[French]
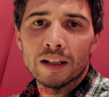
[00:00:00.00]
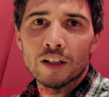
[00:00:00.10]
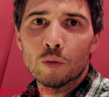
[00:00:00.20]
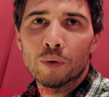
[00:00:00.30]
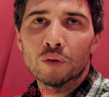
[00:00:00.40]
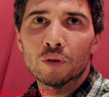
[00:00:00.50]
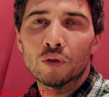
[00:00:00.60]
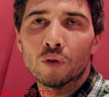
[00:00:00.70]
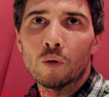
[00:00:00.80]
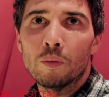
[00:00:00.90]
Et je pense que
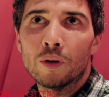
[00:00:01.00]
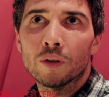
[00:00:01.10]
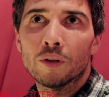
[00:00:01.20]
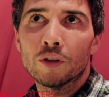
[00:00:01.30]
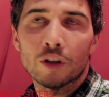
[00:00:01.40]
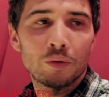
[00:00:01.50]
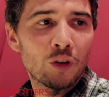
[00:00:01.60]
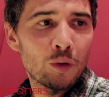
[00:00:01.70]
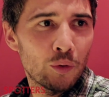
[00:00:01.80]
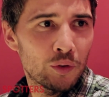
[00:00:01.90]
ce qu'on manque aujourd'hui
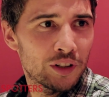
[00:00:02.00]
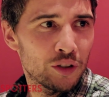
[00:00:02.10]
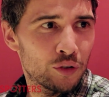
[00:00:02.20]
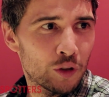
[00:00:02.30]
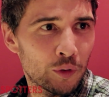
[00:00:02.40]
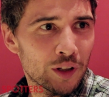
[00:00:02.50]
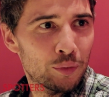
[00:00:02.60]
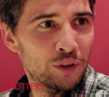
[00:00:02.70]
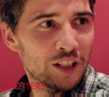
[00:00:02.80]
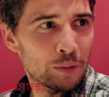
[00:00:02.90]
dans le monde, c'est justement d'un
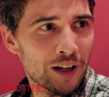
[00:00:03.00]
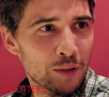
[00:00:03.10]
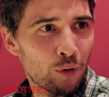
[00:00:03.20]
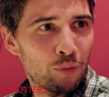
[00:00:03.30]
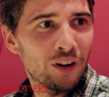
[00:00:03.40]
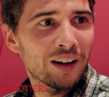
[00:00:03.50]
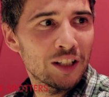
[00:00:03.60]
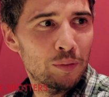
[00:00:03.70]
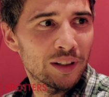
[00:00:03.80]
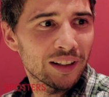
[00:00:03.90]
peu d'espace pour pouvoir
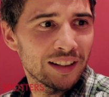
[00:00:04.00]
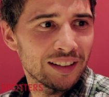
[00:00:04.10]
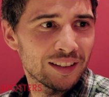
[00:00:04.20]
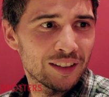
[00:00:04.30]
respirer,